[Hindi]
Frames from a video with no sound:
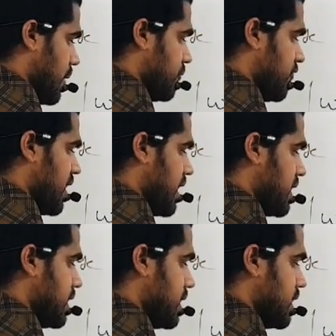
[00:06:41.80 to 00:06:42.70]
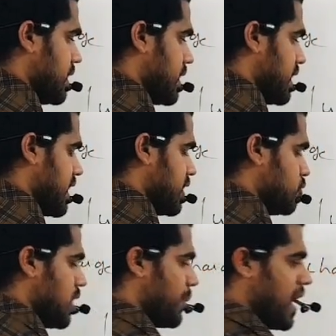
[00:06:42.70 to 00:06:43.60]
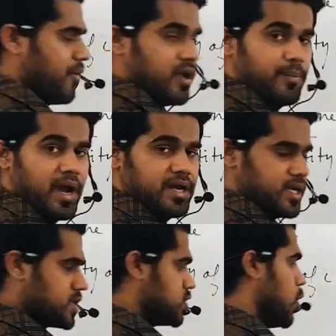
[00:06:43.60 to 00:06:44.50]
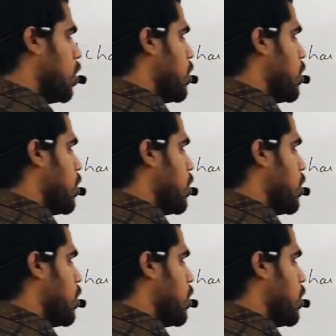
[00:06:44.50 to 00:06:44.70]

M1 T टू द पावर माइनस टू